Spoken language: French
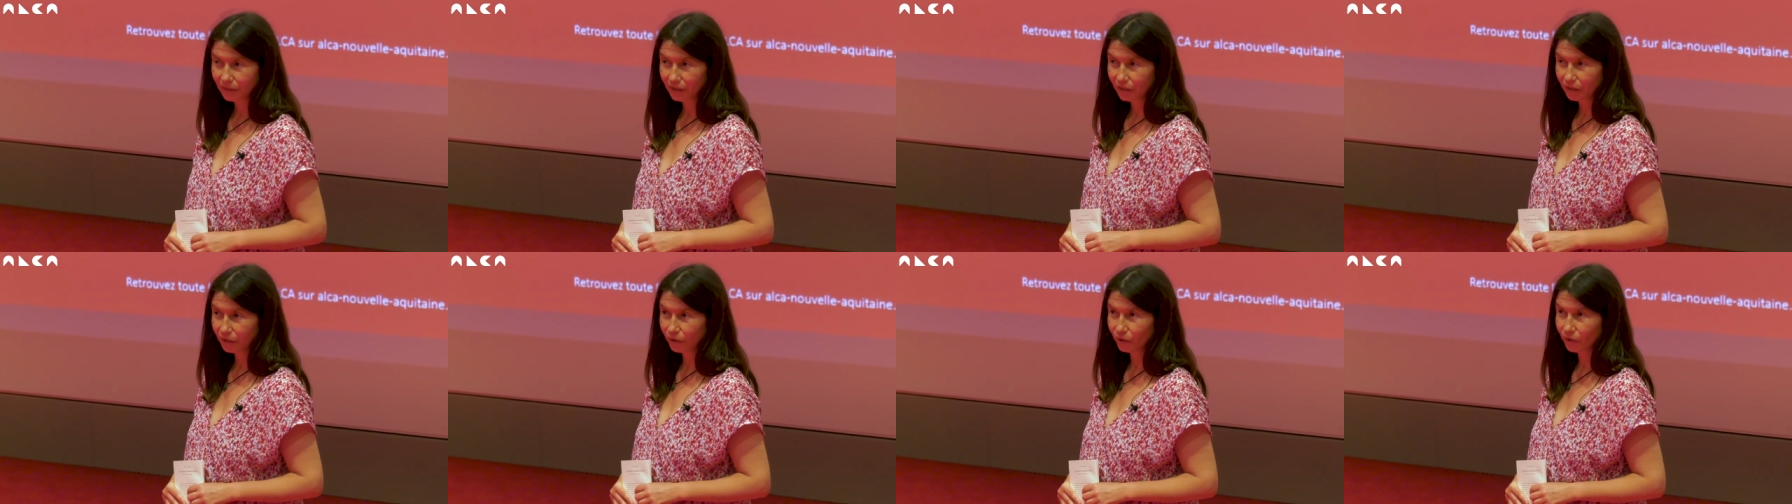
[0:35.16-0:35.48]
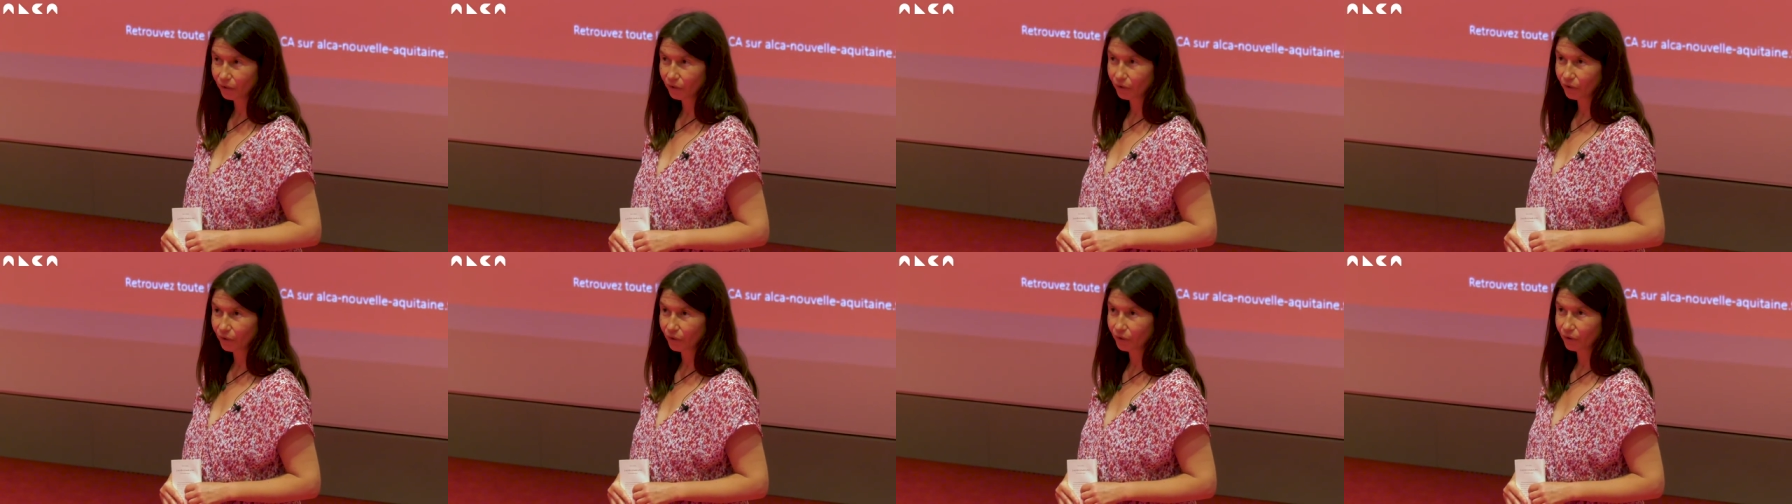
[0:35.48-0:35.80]

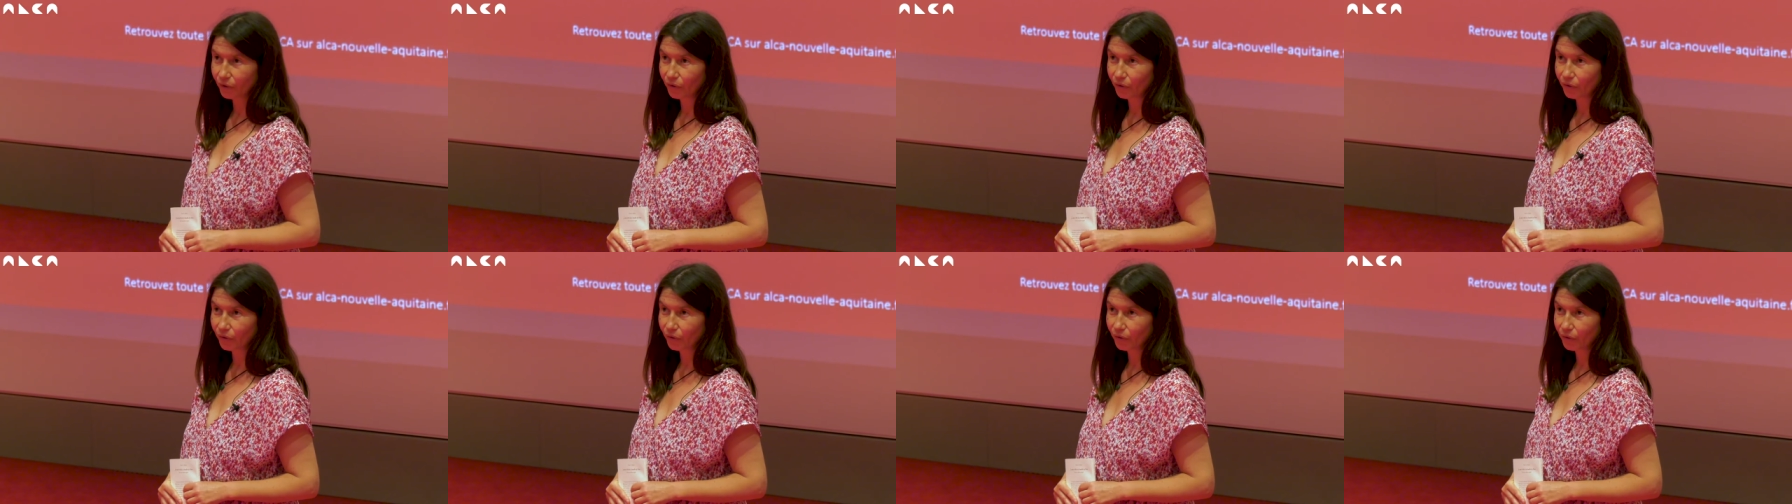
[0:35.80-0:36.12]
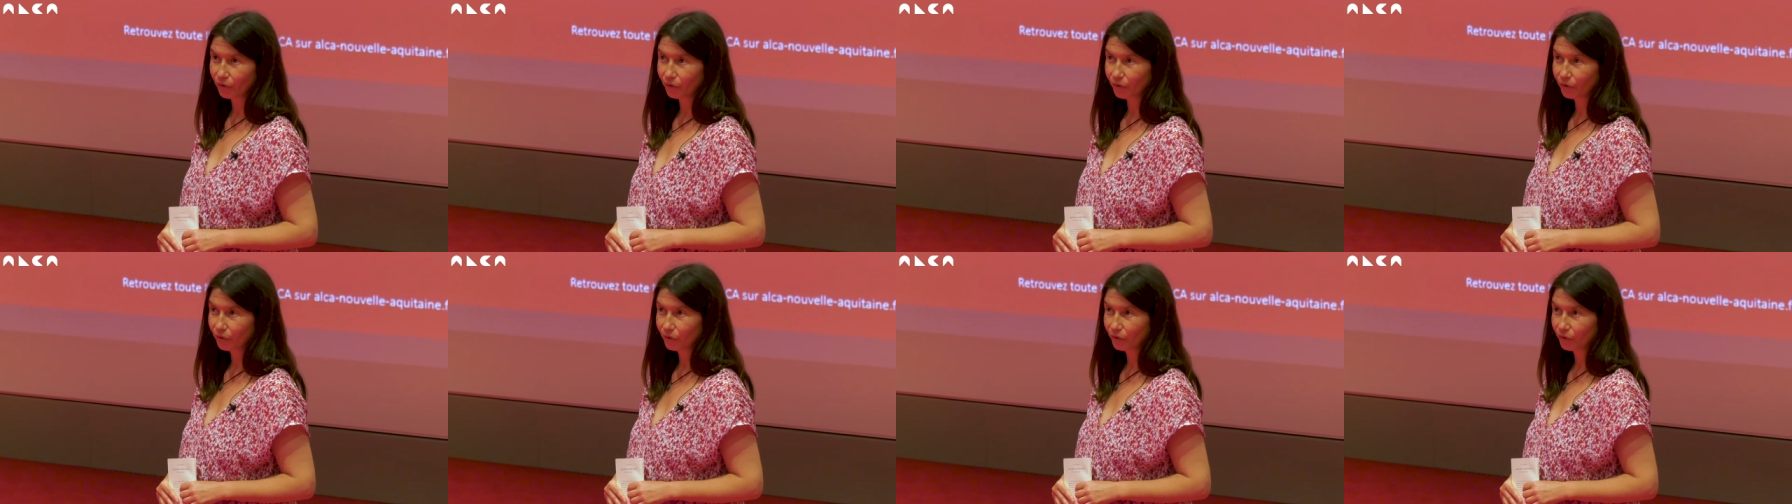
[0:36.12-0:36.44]
euh,
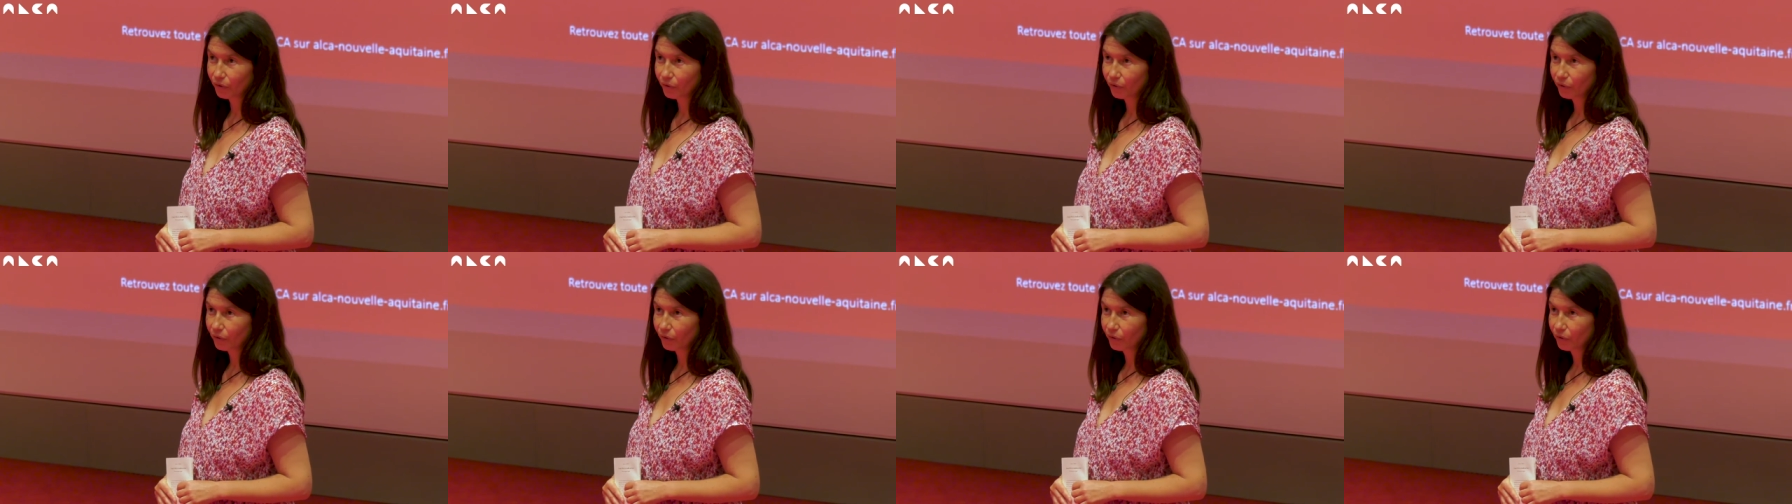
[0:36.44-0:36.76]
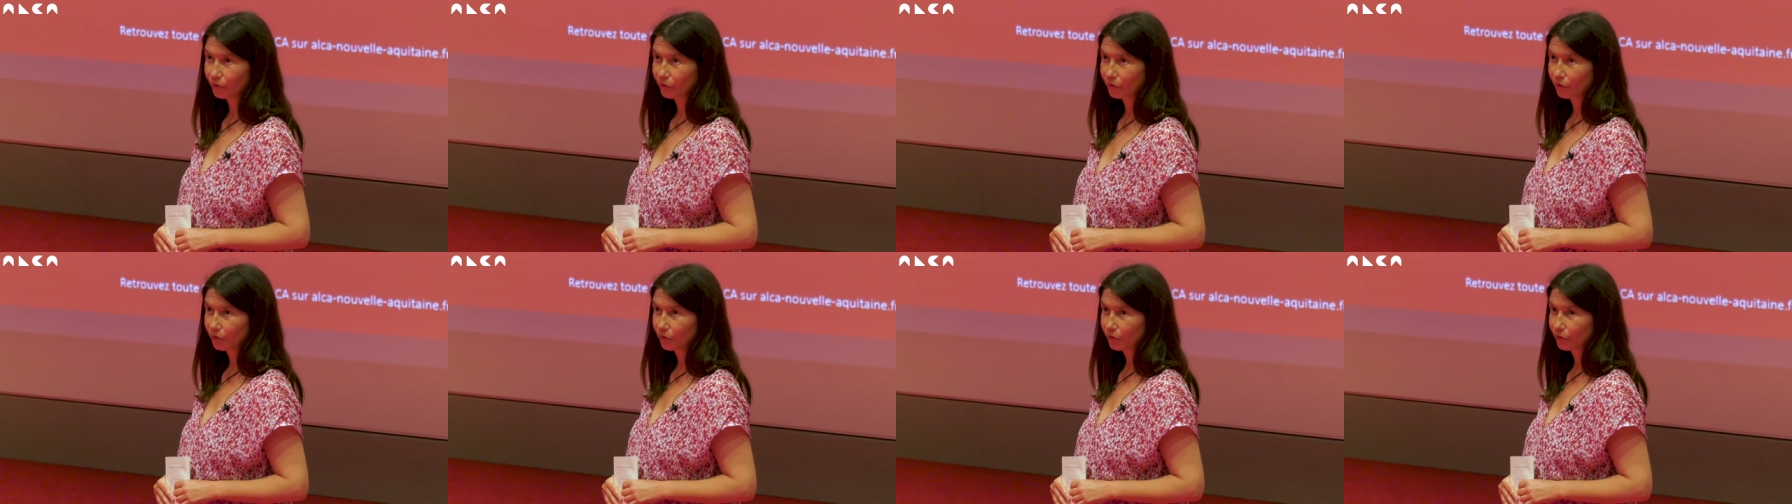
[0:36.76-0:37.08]

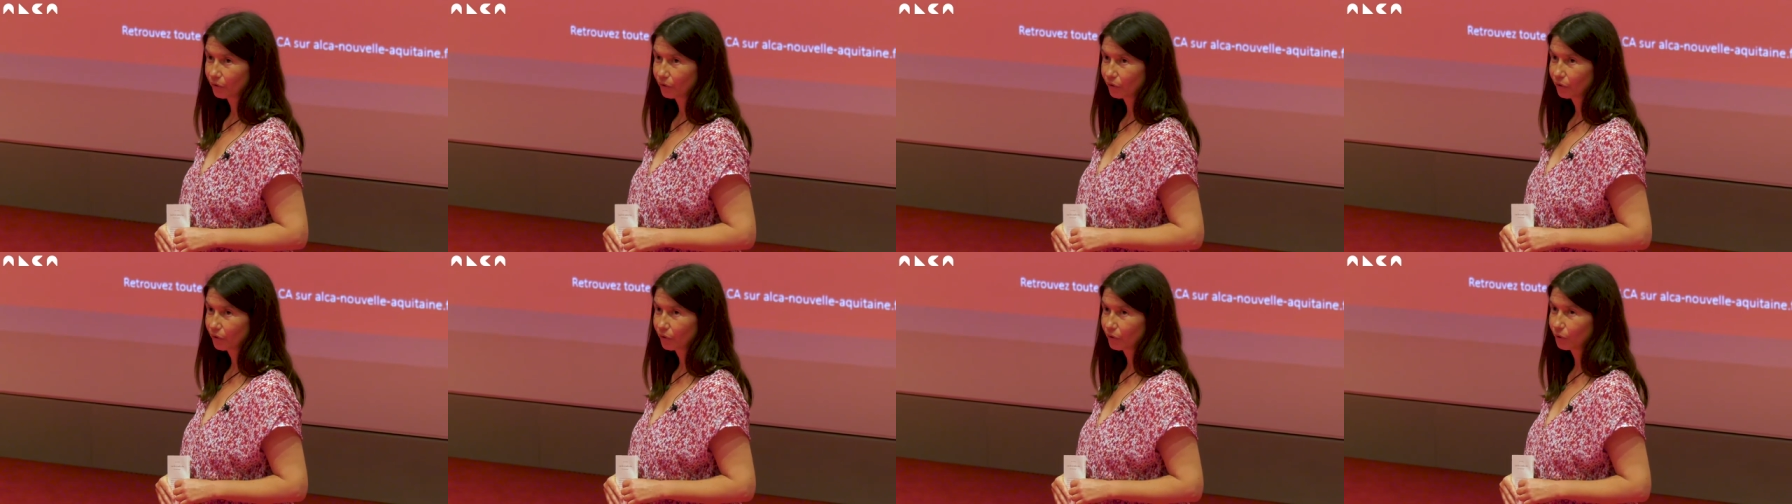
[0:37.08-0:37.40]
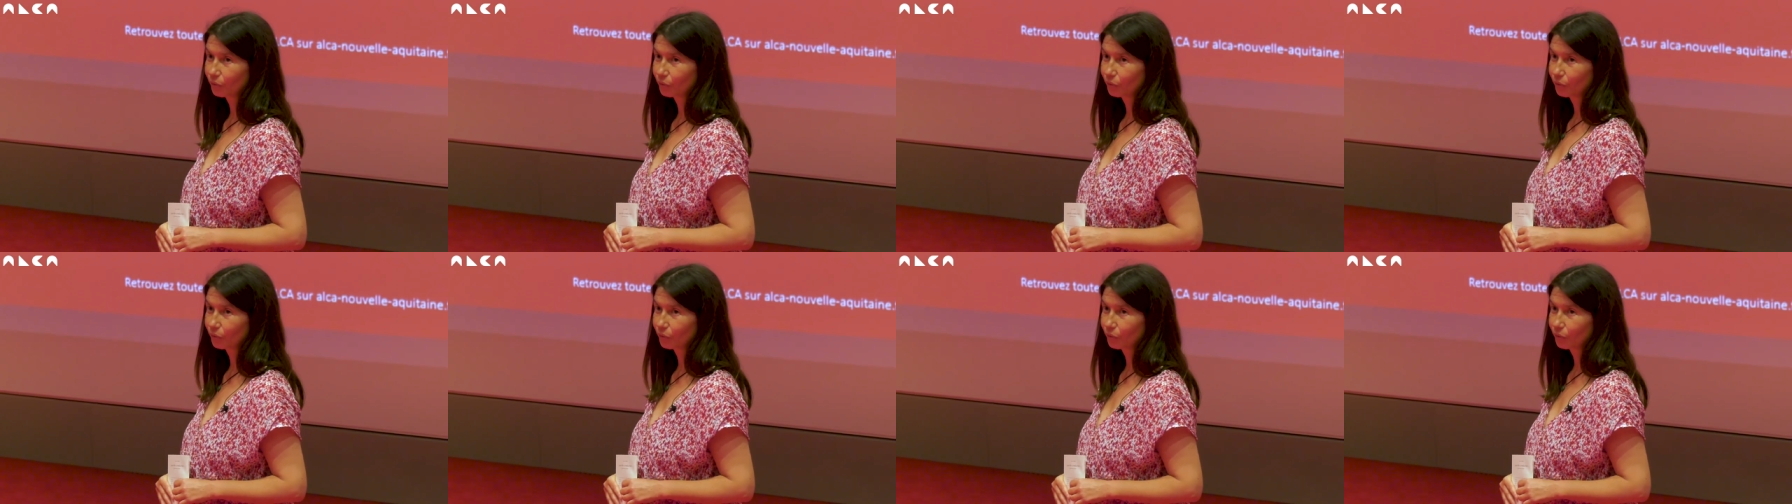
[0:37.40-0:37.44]
que